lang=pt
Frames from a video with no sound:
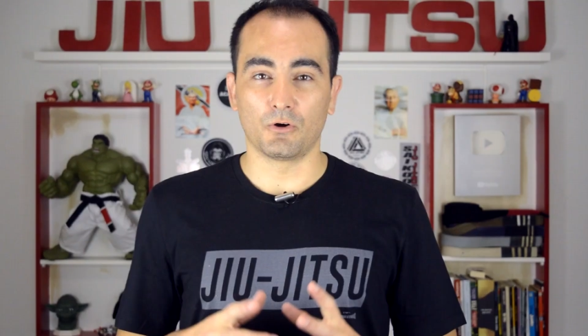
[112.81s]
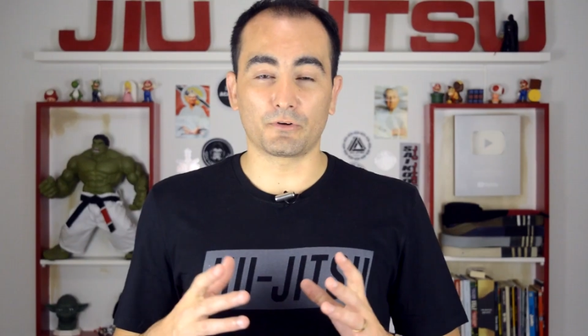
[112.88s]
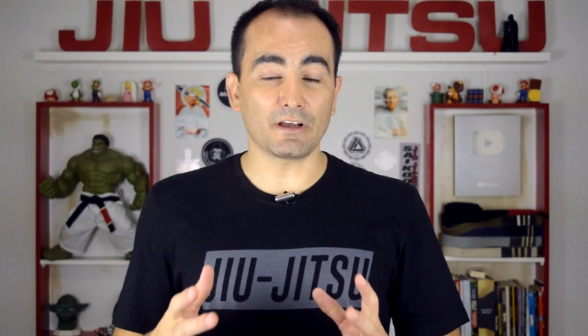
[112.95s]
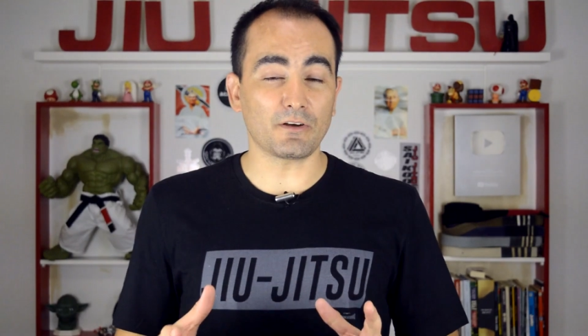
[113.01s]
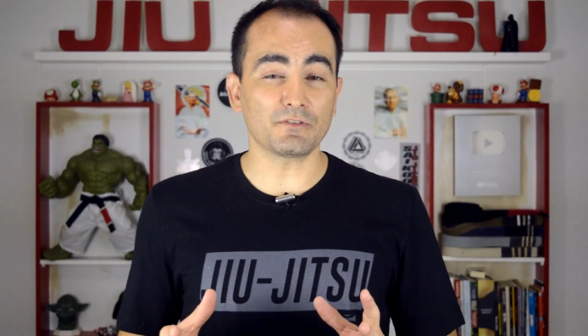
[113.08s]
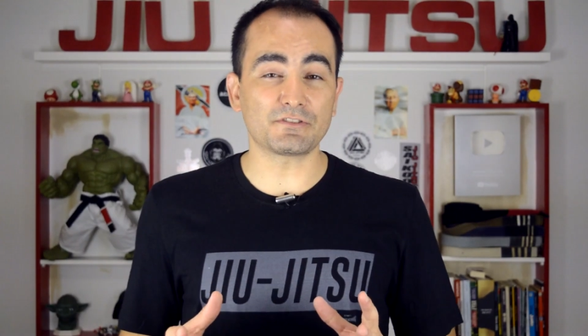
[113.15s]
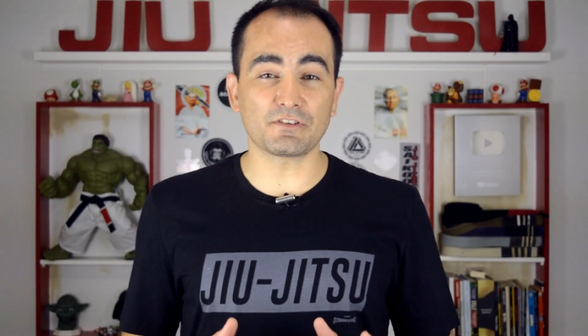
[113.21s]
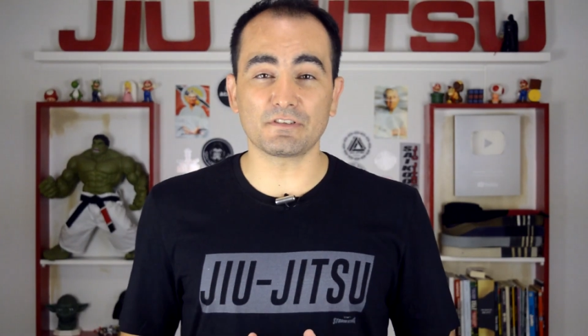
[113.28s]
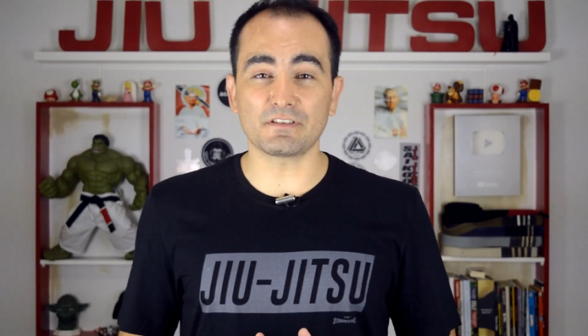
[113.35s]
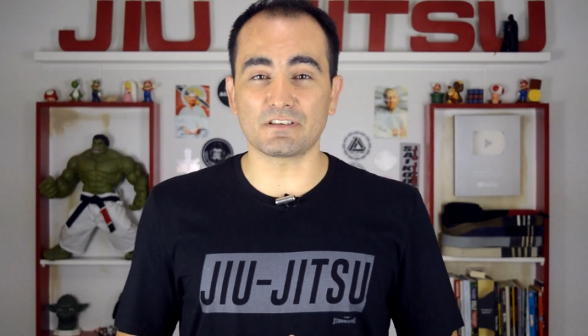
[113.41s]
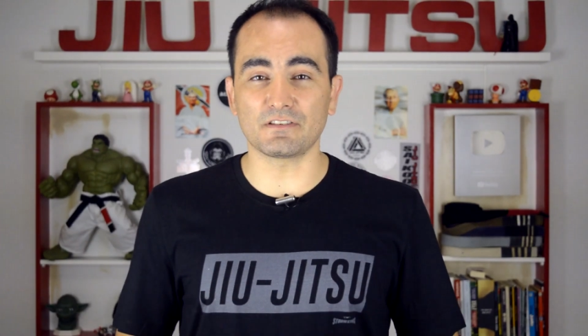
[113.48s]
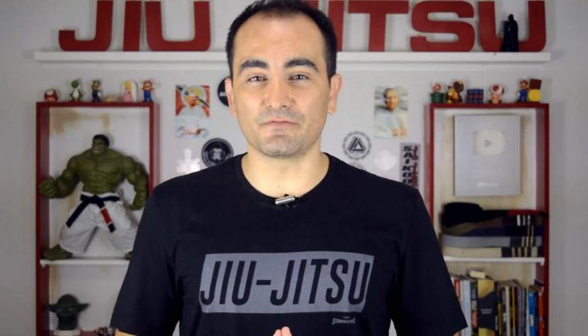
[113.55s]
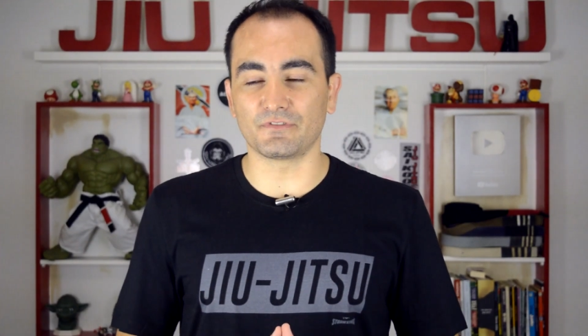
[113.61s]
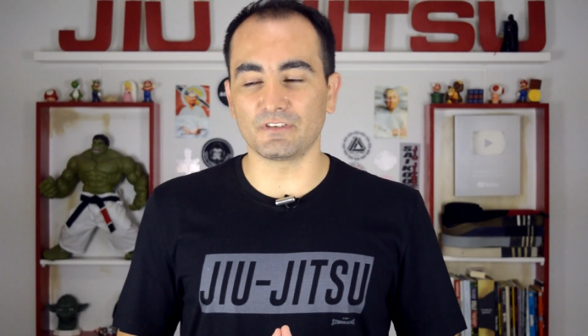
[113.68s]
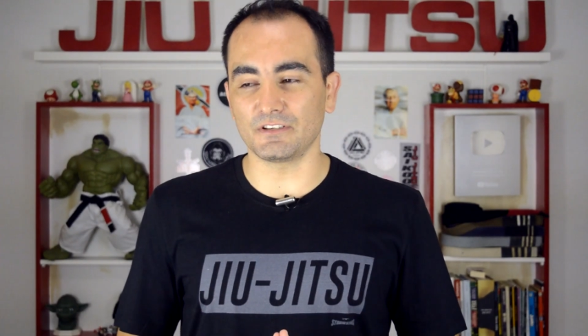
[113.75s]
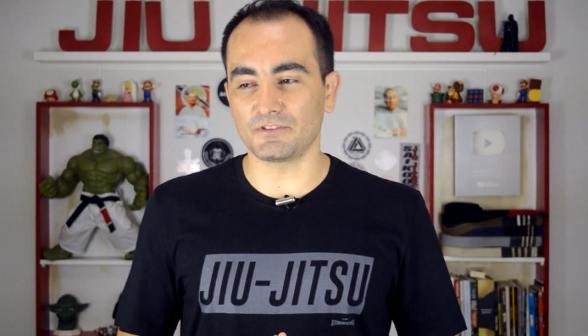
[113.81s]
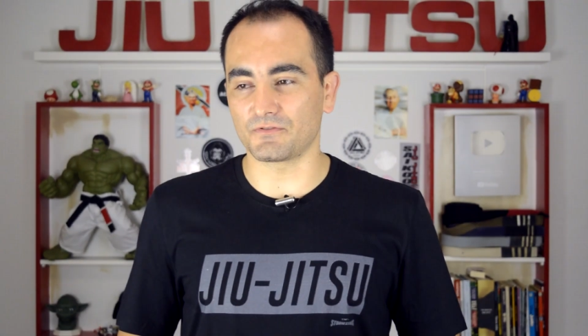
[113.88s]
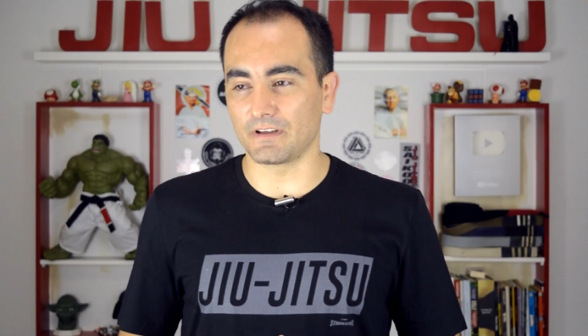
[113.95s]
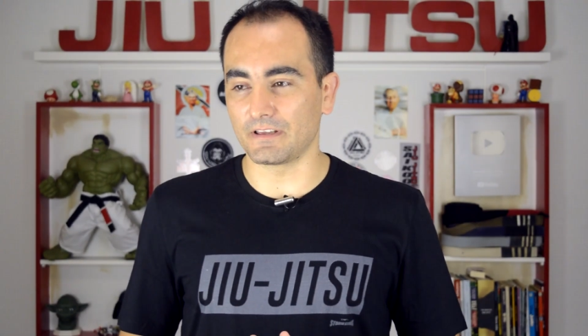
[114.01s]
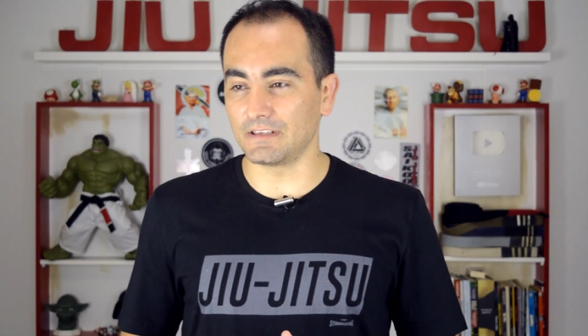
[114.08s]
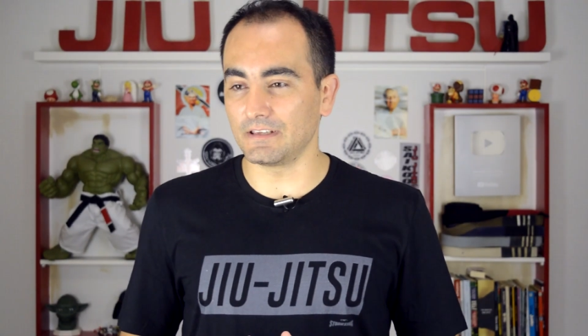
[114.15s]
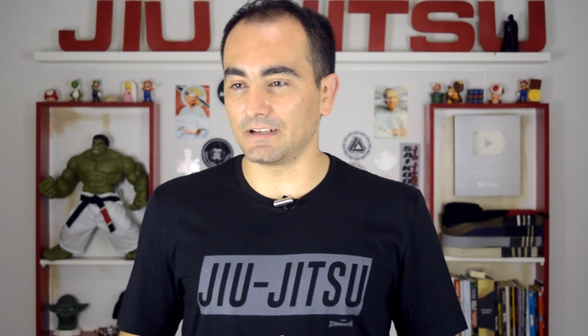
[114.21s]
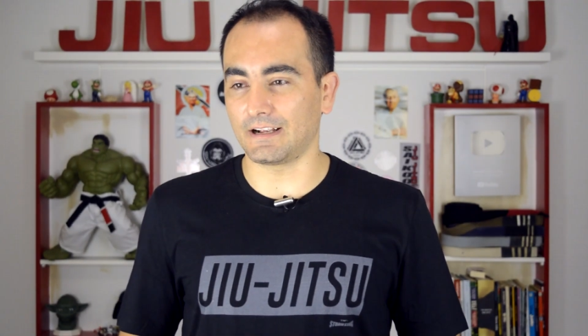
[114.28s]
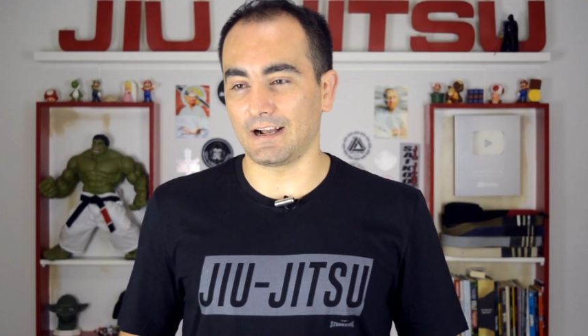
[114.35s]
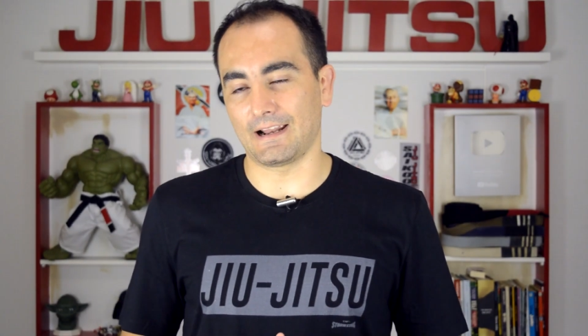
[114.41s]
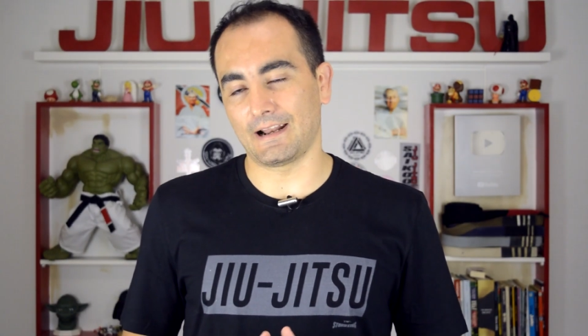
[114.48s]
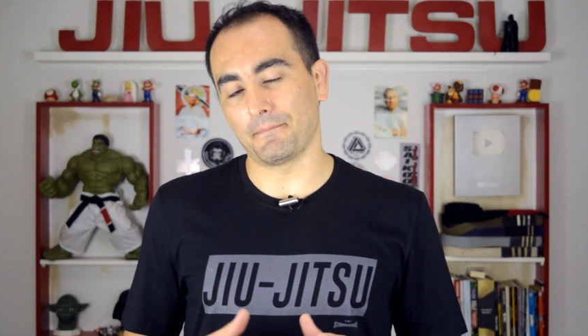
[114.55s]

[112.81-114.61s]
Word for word: que aconteceu nesse vídeo aí, cara,